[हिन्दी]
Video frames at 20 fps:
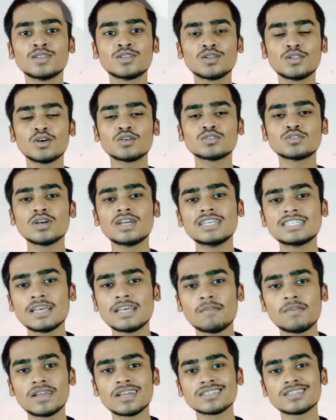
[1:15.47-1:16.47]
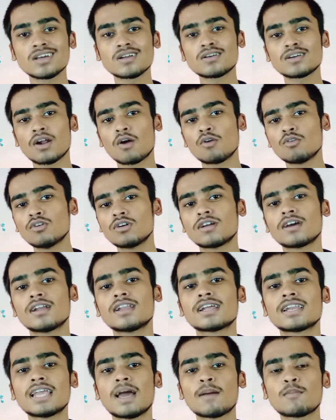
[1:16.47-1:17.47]
तो दोस्तों इस एप्लीकेशन को डाउनलोड
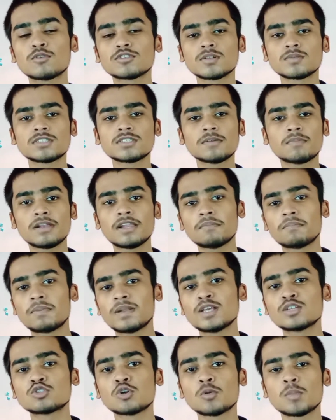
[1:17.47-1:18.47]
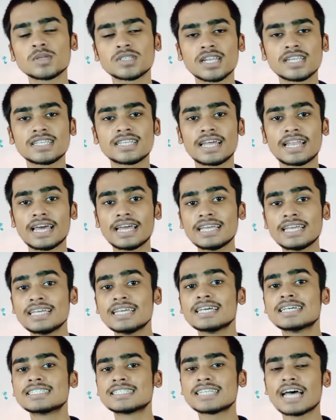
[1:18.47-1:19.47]
करने के लिए आपको सबसे पहले प्ले स्टोर पर चले जाना है
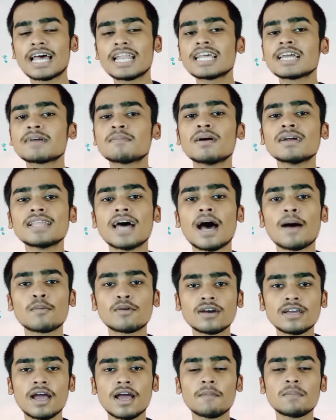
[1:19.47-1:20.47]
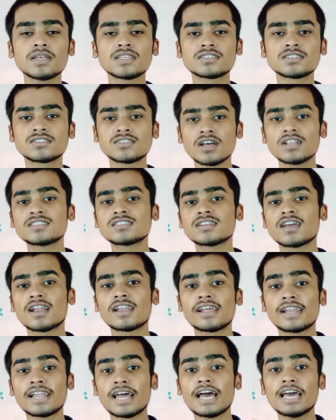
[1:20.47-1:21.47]
जाने के बाद आपको यहाँ पर सर्च कर
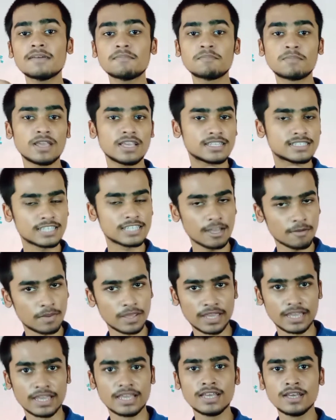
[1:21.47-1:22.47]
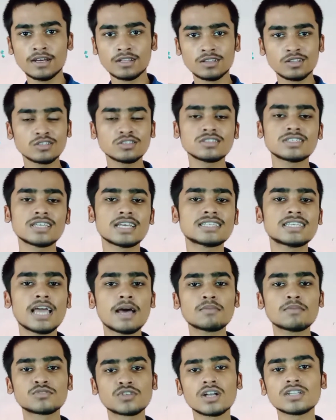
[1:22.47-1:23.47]
लेना है पिक्साबे दोस्तों जैसे ही
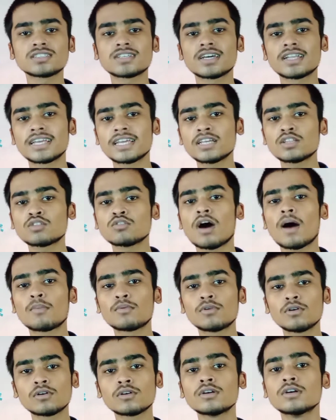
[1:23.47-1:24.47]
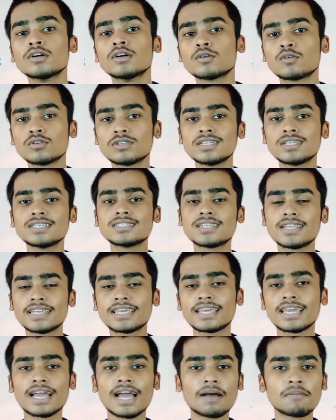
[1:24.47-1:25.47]
आप सर्च करेंगे तो आपको कुछ इस
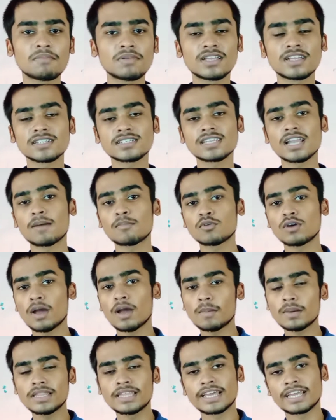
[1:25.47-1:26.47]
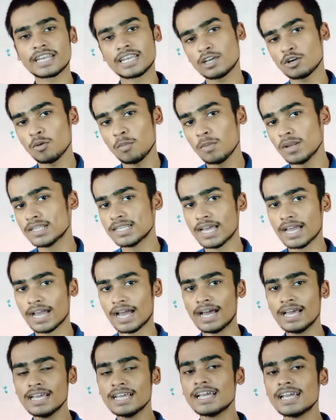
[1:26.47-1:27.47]
तरीके का एप्लीकेशन आपको यहाँ पर देखने को मिल
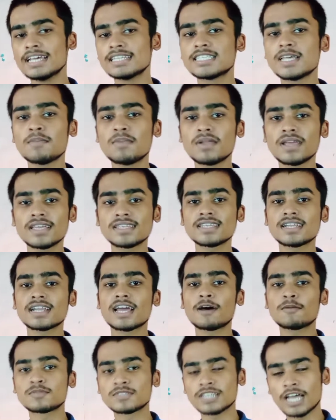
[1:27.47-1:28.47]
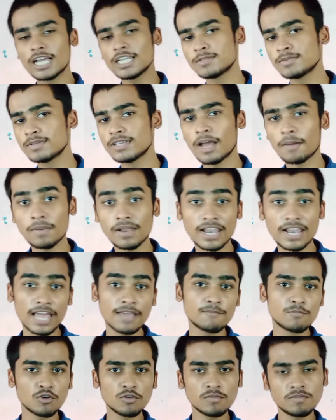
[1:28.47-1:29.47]
जाएगा इस एप्लीकेशन का आप साइज़ भी यहाँ पर
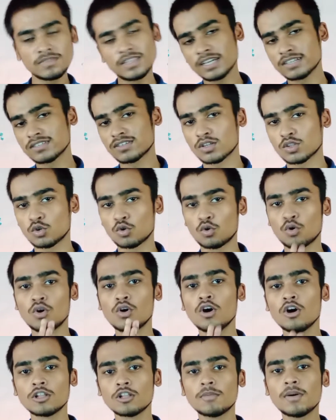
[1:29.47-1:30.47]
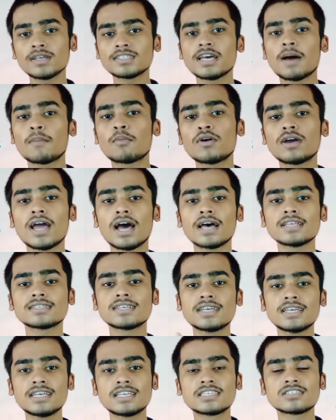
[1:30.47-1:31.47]
लाइव प्रूफ देख सकते हो तो बस आपको यहाँ
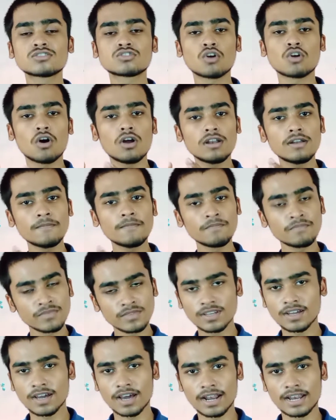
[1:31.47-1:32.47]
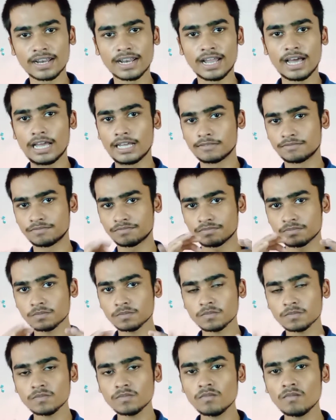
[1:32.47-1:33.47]
से इंस्टॉल कर लेना है
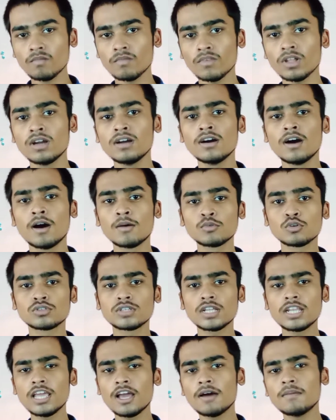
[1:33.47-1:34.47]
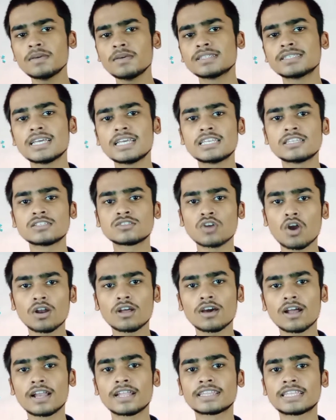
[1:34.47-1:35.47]
तो चलिए हम इसे इंस्टॉल
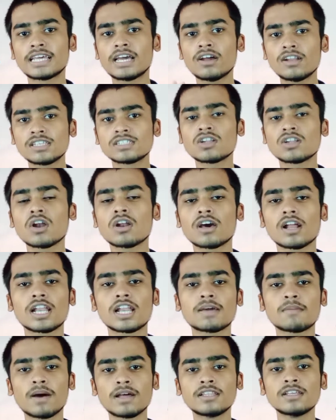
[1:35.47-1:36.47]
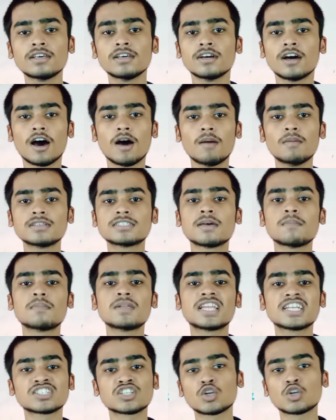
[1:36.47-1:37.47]
कर लेते हैं और इंस्टॉल करने के बाद हम इस
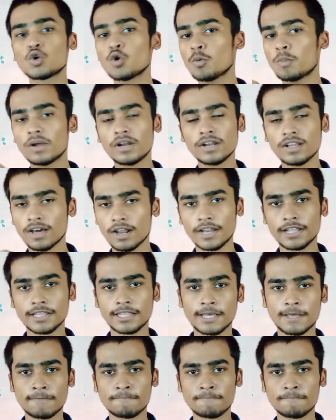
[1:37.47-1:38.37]
एप्लीकेशन को ओपन कर लेते